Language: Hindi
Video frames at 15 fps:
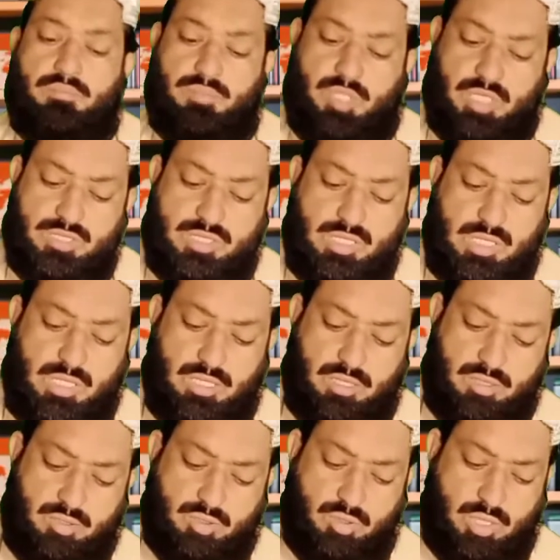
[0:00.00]
देसी
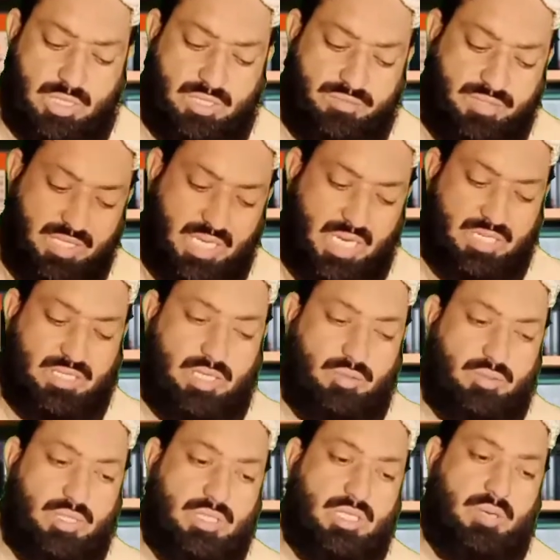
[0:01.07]
जो अद्वियात हैं
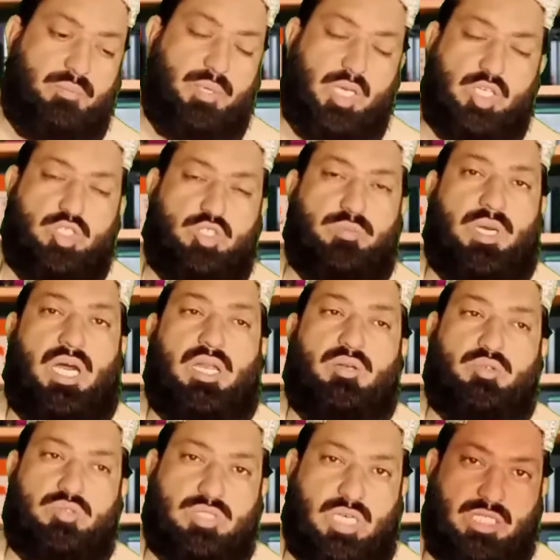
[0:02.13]
उनके अंदर बेशुमार
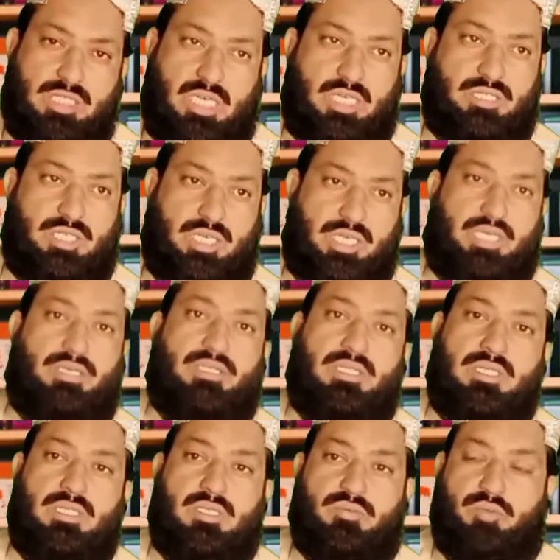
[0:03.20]
नुस्खा जात हैं
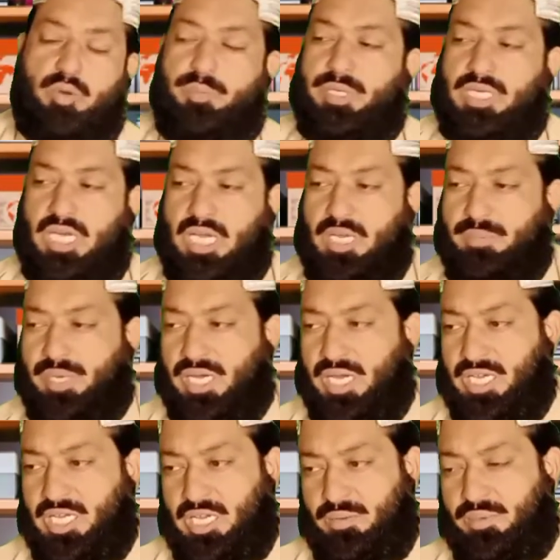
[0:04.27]
वो भी गाहे
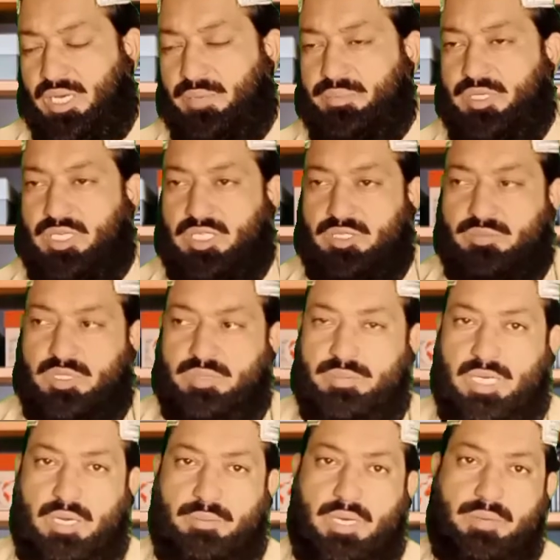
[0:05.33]
बगाहे अहबाब की खिदमत
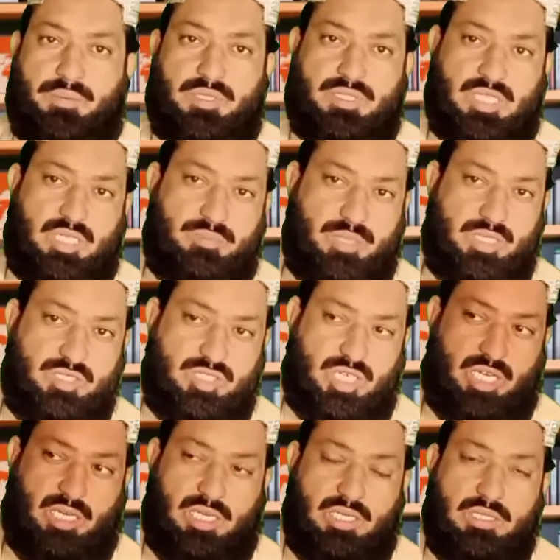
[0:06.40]
में अहबाब के साथ मैं इन
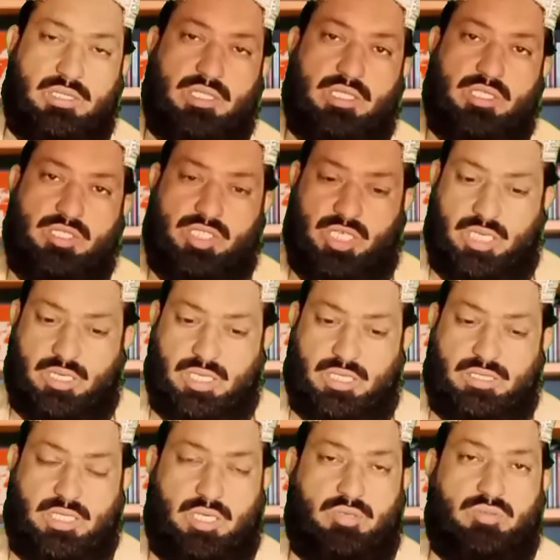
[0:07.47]
शेयर
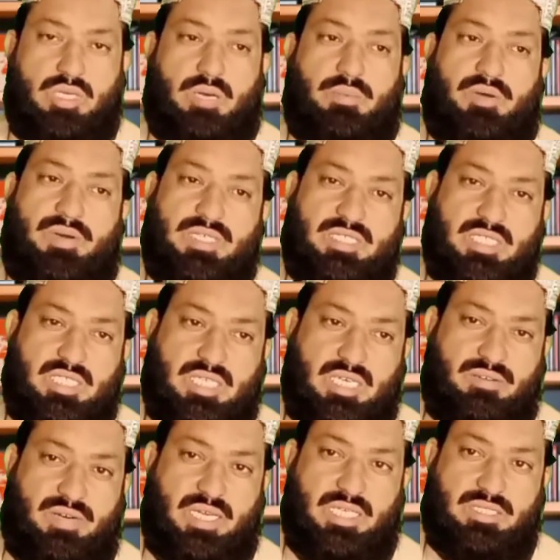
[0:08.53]
करता रहूँगा बवासीर के
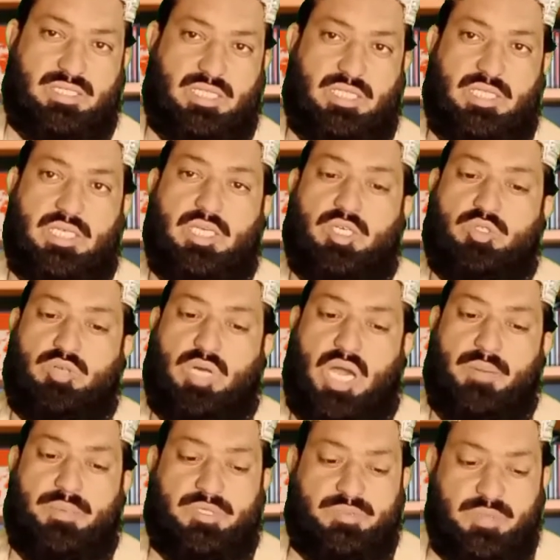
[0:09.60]
हवाले से तो
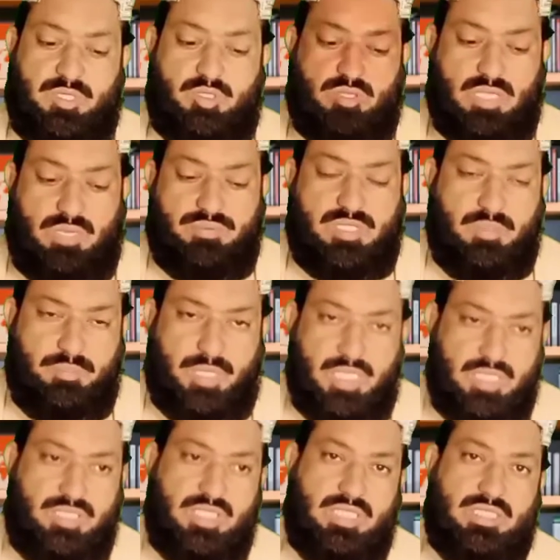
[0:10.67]
आप इसमें जो सबसे
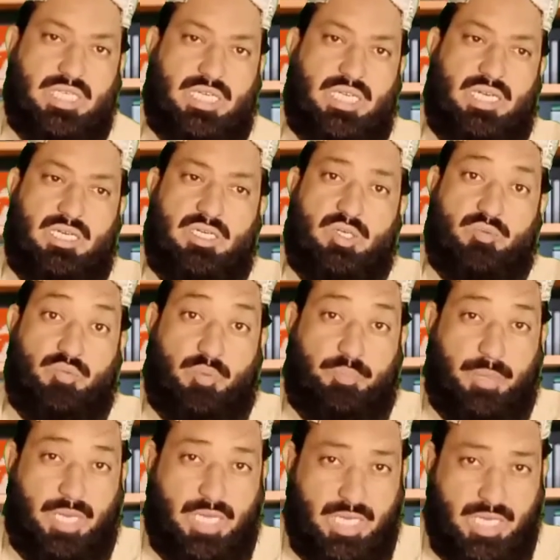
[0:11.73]
बड़ी चीज़ है ना वो
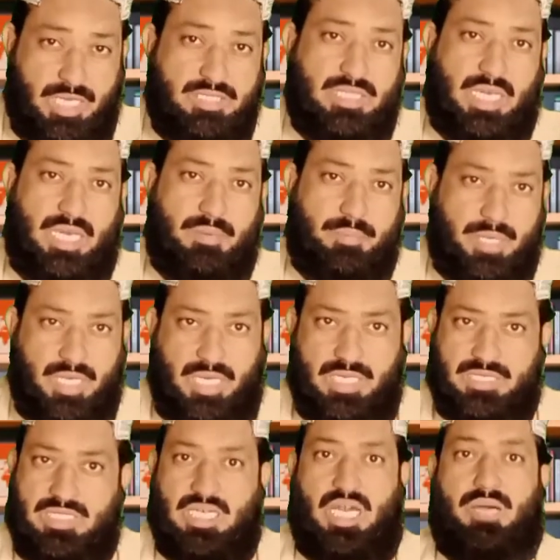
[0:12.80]
परहेज़ है
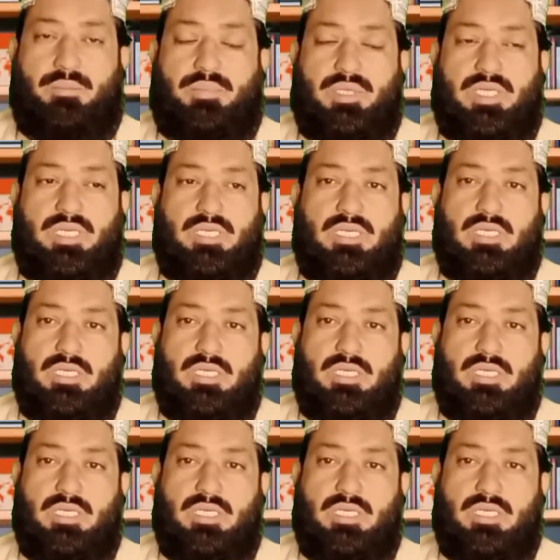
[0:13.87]
परहेज़ से आपने